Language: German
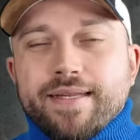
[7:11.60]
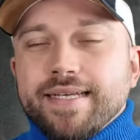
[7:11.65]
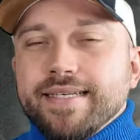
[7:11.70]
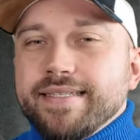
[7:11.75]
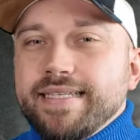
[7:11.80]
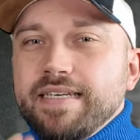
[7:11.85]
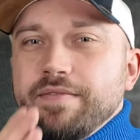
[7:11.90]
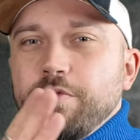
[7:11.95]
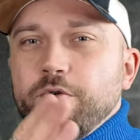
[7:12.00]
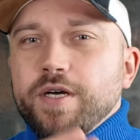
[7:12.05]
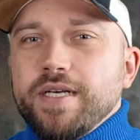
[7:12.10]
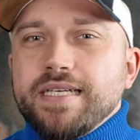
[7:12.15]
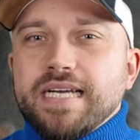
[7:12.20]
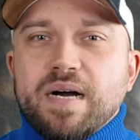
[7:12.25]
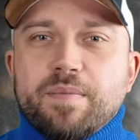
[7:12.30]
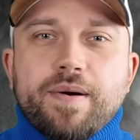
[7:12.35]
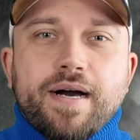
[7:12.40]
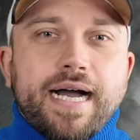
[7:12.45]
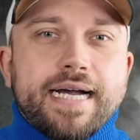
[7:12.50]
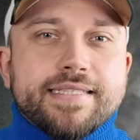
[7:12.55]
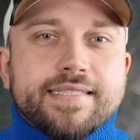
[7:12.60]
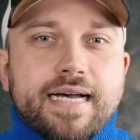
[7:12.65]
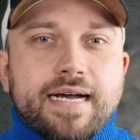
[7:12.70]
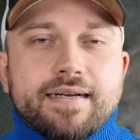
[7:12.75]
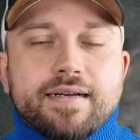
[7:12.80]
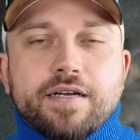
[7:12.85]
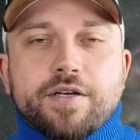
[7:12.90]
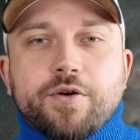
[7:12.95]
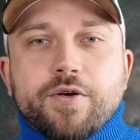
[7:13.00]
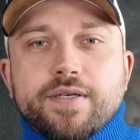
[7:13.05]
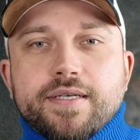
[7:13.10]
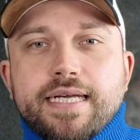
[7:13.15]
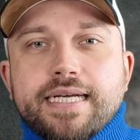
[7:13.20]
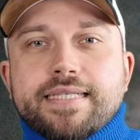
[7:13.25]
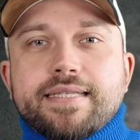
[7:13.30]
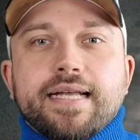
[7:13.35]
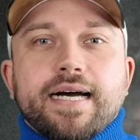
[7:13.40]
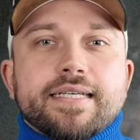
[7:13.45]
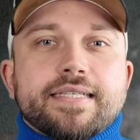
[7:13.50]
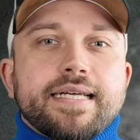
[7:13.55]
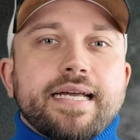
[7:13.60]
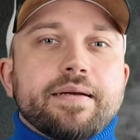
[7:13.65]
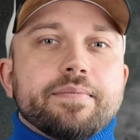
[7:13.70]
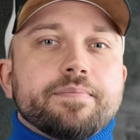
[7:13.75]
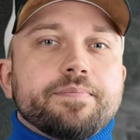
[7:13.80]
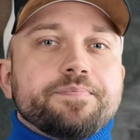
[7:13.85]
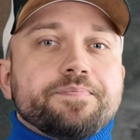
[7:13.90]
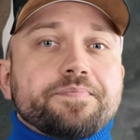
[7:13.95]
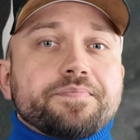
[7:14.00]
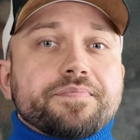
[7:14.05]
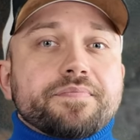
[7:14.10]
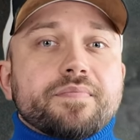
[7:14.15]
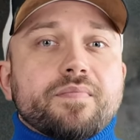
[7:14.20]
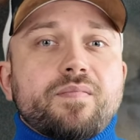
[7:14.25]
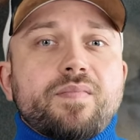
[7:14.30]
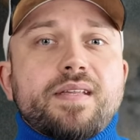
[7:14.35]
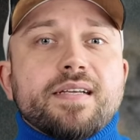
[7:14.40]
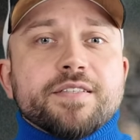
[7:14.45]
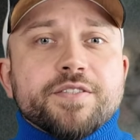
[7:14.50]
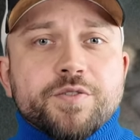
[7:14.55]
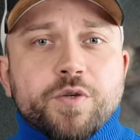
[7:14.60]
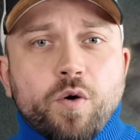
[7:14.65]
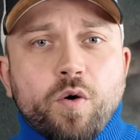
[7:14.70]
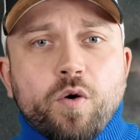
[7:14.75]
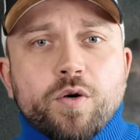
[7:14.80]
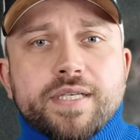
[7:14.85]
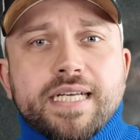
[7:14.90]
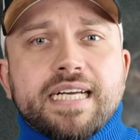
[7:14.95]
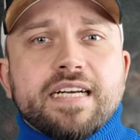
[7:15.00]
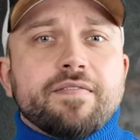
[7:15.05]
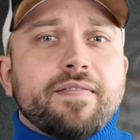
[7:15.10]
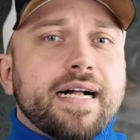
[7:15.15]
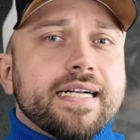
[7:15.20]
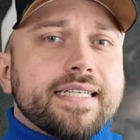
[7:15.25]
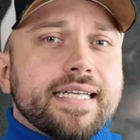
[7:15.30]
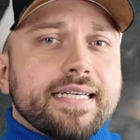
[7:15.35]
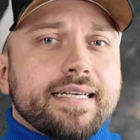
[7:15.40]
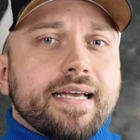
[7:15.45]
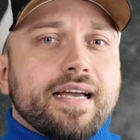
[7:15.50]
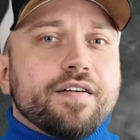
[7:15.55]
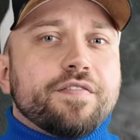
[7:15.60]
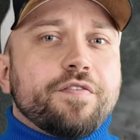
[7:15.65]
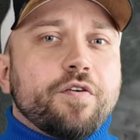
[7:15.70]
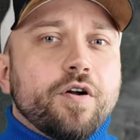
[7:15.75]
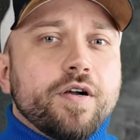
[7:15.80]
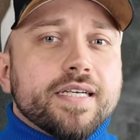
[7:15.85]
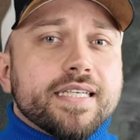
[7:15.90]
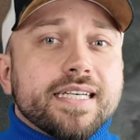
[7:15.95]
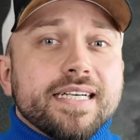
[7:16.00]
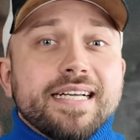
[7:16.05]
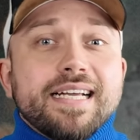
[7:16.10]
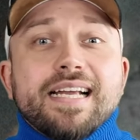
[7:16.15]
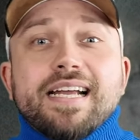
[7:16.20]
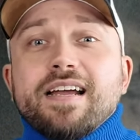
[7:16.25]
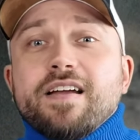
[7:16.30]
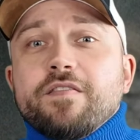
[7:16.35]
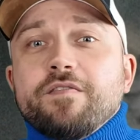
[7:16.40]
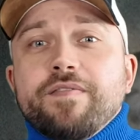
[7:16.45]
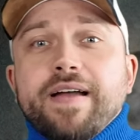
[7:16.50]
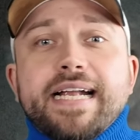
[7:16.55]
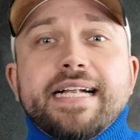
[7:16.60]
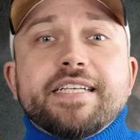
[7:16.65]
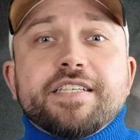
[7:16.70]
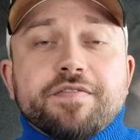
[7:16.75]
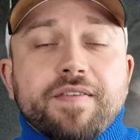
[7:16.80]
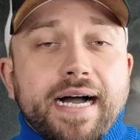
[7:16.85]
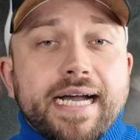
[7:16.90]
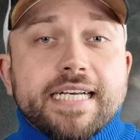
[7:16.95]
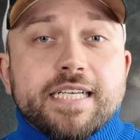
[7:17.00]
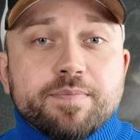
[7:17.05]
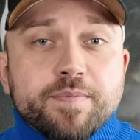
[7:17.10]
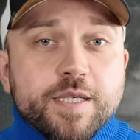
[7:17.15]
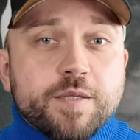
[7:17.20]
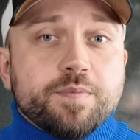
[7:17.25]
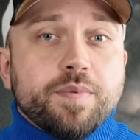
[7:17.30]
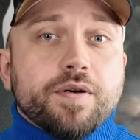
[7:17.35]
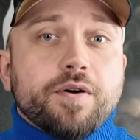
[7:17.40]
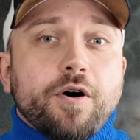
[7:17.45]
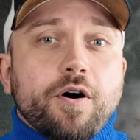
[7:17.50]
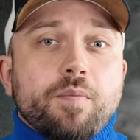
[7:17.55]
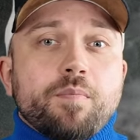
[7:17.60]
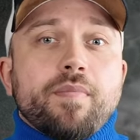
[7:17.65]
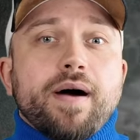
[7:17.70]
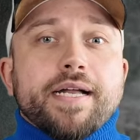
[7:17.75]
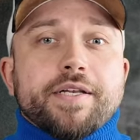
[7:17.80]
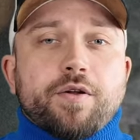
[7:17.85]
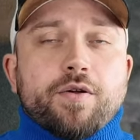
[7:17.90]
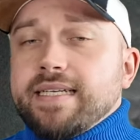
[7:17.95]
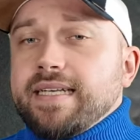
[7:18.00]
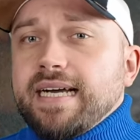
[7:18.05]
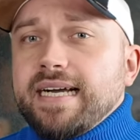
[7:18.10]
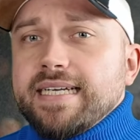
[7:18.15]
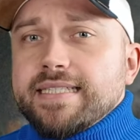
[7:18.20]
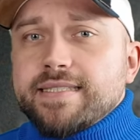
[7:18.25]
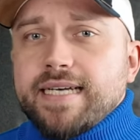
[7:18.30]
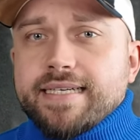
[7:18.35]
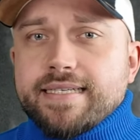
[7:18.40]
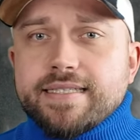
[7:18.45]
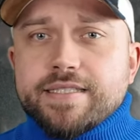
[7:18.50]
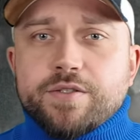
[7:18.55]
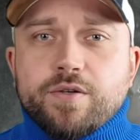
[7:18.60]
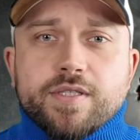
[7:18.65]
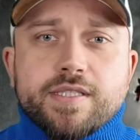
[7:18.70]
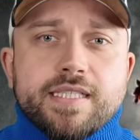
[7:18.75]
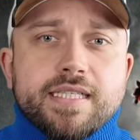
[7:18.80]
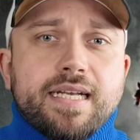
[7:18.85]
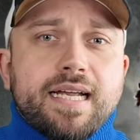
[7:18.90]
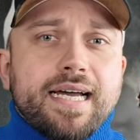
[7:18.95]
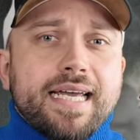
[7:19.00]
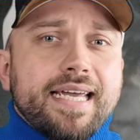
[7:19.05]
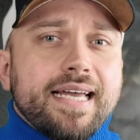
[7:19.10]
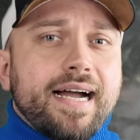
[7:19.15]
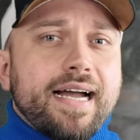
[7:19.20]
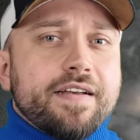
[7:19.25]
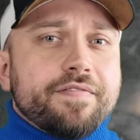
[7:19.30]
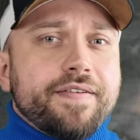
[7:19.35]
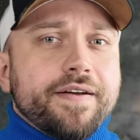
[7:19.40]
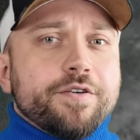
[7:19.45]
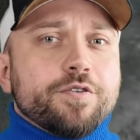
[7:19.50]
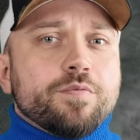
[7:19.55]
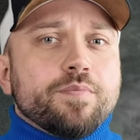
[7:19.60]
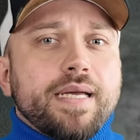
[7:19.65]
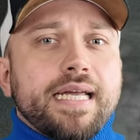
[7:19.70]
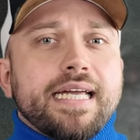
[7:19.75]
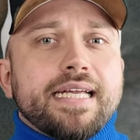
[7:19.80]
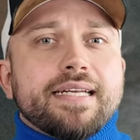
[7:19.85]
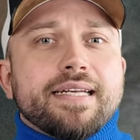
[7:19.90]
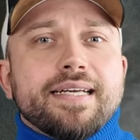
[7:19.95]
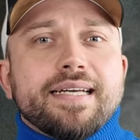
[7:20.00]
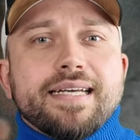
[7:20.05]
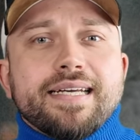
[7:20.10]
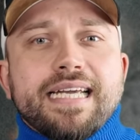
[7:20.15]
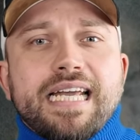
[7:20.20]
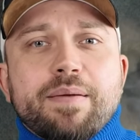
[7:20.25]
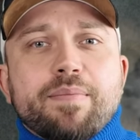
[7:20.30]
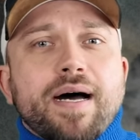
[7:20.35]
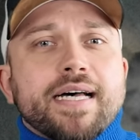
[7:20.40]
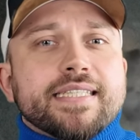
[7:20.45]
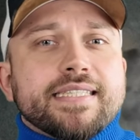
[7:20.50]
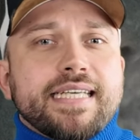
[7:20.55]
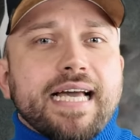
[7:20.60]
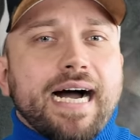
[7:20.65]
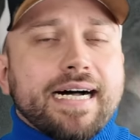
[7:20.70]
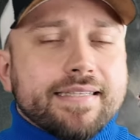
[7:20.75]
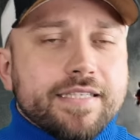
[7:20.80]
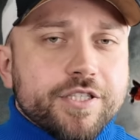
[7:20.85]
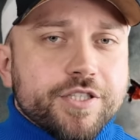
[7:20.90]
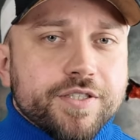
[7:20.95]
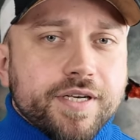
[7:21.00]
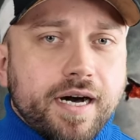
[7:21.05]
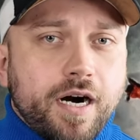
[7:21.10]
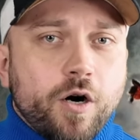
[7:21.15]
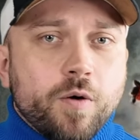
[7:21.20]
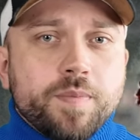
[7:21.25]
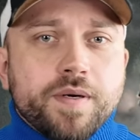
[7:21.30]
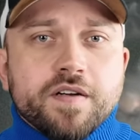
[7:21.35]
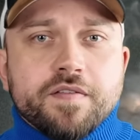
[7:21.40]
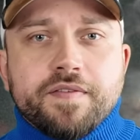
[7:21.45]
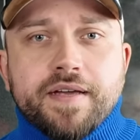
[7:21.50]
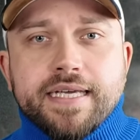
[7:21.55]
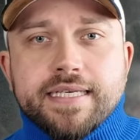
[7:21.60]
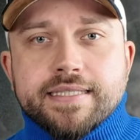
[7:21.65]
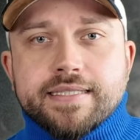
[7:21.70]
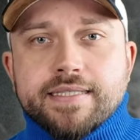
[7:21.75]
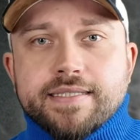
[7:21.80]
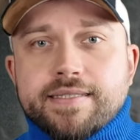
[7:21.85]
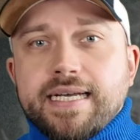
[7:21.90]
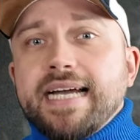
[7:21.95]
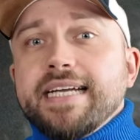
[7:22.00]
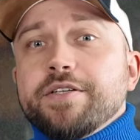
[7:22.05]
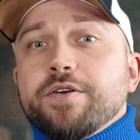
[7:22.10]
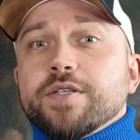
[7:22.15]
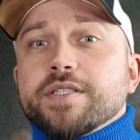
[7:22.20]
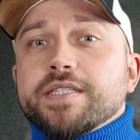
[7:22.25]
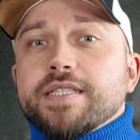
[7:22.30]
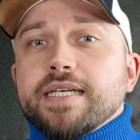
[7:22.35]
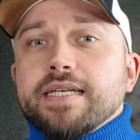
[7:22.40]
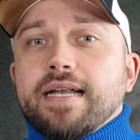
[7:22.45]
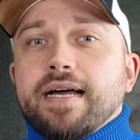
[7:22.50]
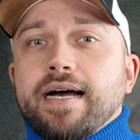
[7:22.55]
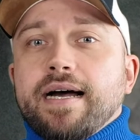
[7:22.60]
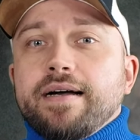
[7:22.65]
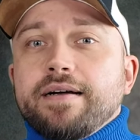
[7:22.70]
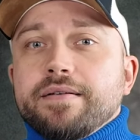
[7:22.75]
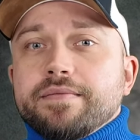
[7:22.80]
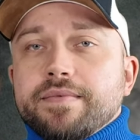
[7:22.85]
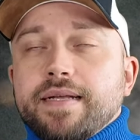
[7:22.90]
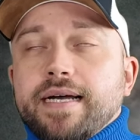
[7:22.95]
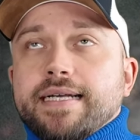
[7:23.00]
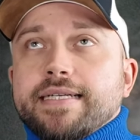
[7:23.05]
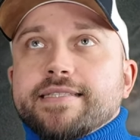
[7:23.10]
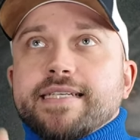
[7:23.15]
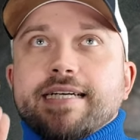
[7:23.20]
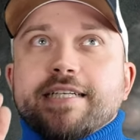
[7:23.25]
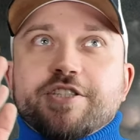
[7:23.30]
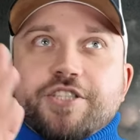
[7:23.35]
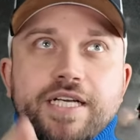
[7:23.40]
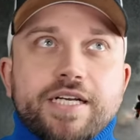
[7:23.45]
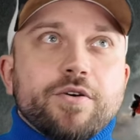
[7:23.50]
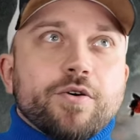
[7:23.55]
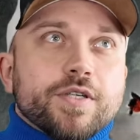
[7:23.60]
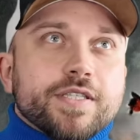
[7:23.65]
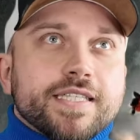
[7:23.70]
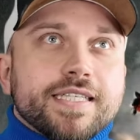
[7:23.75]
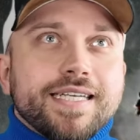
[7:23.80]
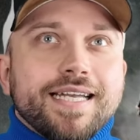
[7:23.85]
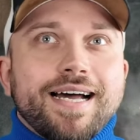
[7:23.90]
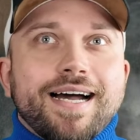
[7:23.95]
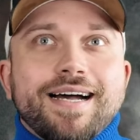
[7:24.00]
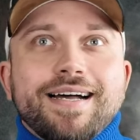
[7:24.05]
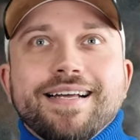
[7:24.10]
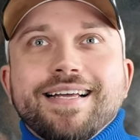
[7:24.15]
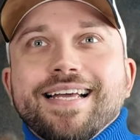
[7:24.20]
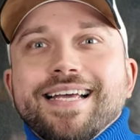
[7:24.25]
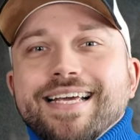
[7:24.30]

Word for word: denn die wurde ja bereits angekündigt, nachdem Toho den gewaltigen Erfolg weltweit mitbekommen hat. Denn lange Zeit ist Godzilla eher ein Phänomen im asiatischen Raum gewesen. Seit Godzilla, nein, seit Shin Godzilla